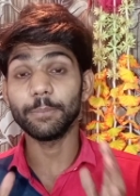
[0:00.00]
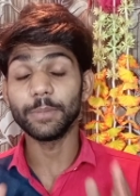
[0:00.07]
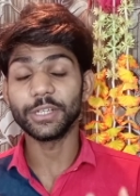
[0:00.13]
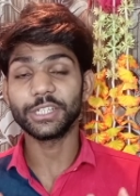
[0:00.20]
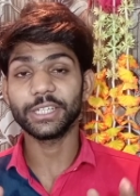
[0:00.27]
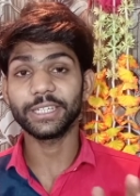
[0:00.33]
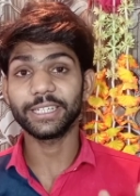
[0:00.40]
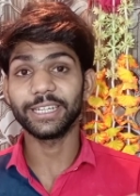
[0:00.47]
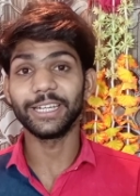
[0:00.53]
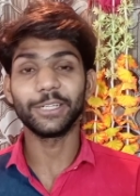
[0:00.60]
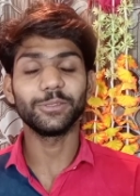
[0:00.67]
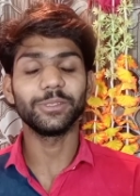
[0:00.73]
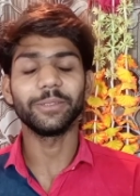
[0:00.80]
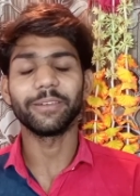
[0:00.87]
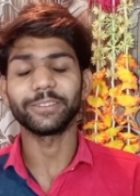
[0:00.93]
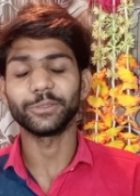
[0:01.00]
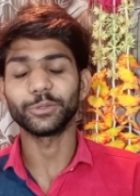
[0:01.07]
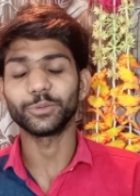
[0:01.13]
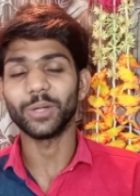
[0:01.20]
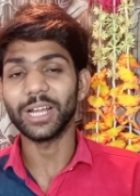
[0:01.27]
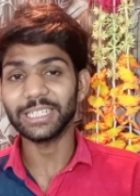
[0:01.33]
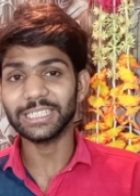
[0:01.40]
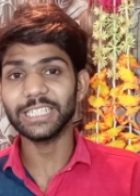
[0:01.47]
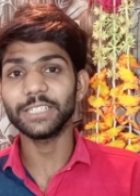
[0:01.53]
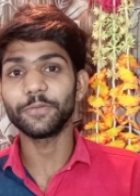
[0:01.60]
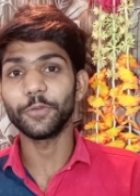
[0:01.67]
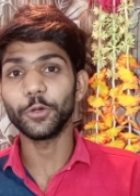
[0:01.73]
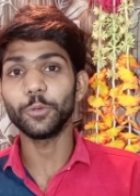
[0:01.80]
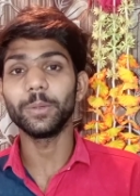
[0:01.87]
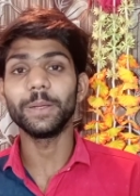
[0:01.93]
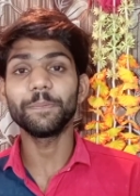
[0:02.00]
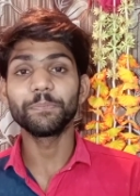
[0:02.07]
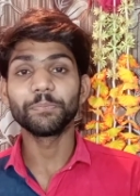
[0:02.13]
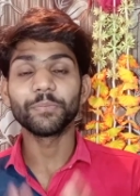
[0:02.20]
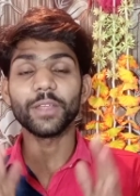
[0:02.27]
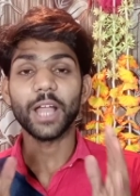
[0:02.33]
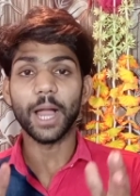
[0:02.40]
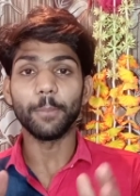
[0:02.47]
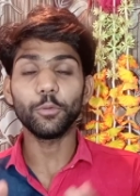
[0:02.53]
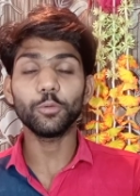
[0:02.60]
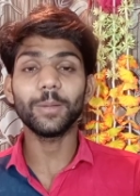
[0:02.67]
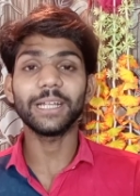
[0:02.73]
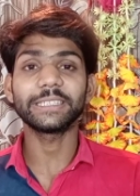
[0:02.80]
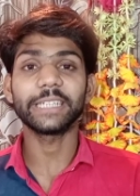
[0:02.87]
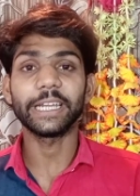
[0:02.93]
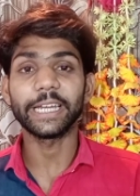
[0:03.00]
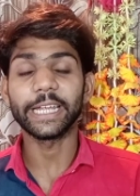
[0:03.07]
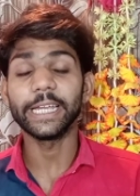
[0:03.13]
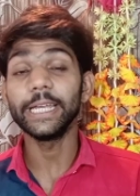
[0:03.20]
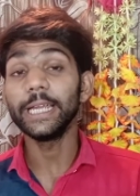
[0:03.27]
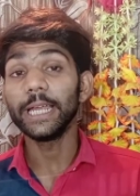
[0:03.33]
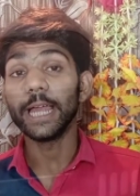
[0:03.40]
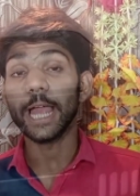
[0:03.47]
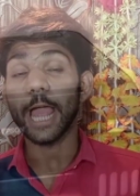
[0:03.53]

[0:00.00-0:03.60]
हैं मिस्टर क्रिएटिव देवांग दोस्तों आज की इस वीडियो में हम लोग बात करेंगे